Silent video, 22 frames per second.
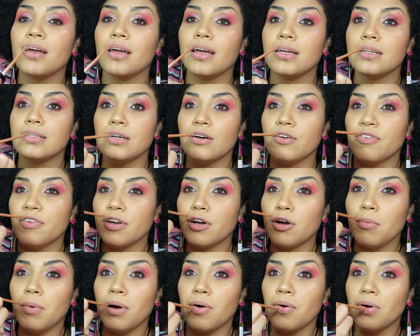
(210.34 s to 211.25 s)
Então
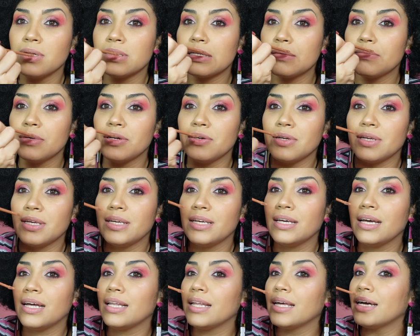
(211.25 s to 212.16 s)
fica uma coisa meio
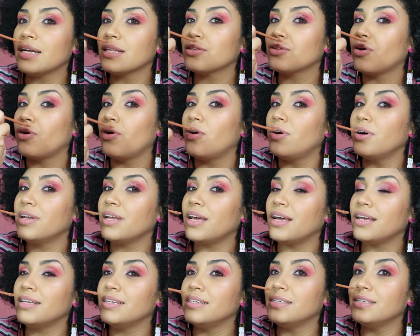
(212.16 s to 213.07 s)
que
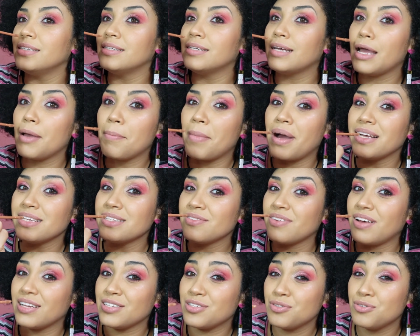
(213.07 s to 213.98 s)
aleatória e é mais
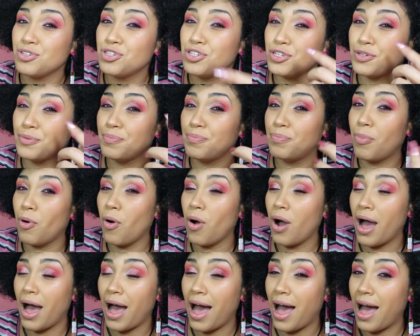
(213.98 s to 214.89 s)
fácil de
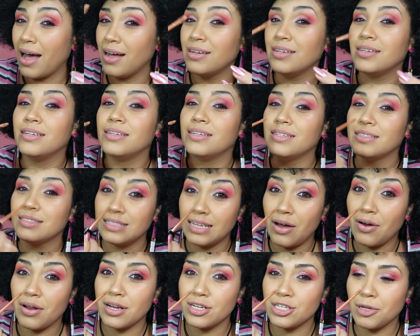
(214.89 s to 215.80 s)
borrar
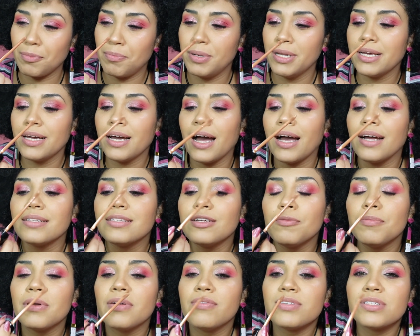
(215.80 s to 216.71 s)
na hora de aplicar.
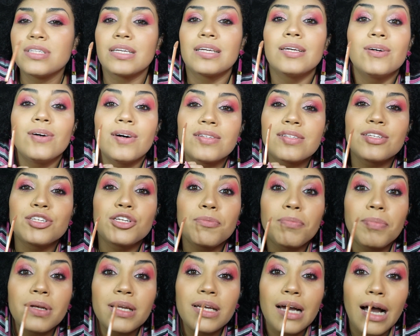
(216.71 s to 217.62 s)
Então, para você que gosta de
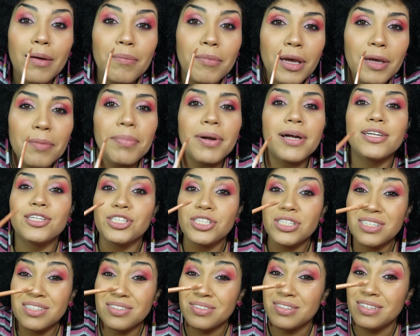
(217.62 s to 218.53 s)
aplicar bem
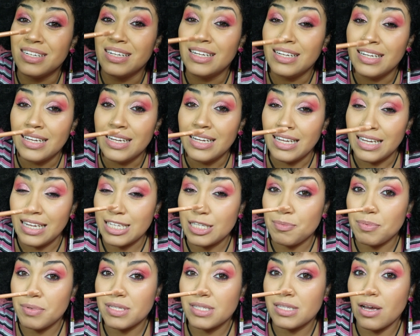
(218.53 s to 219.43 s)
pertinho,
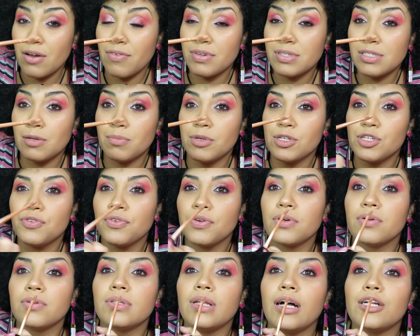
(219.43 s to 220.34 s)
esse pincel vai ser uma
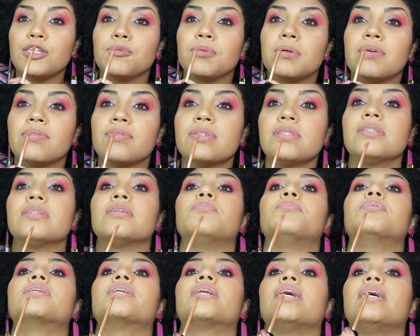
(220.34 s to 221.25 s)
dificuldade para você,
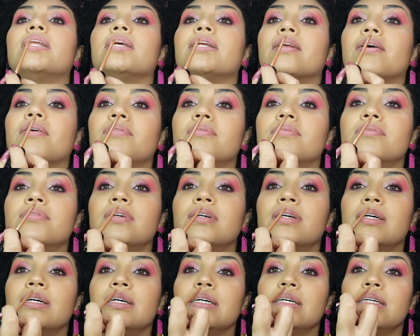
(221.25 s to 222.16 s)
porque ele não
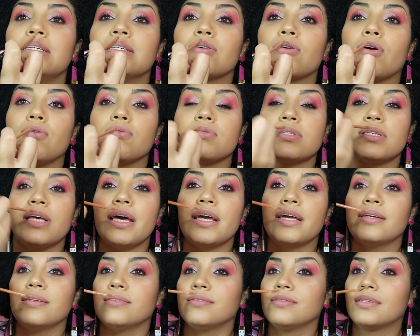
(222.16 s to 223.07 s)

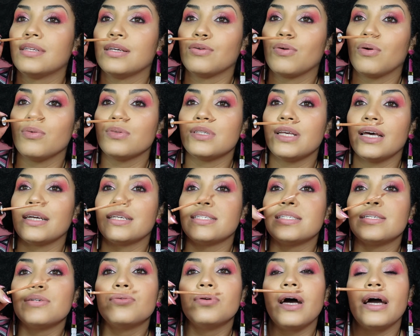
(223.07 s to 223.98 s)
consegue, você não consegue
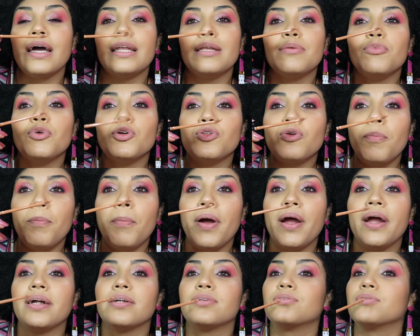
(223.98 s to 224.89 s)
segurar ele muito
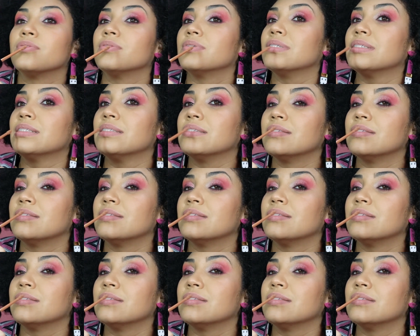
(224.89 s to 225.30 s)
perto.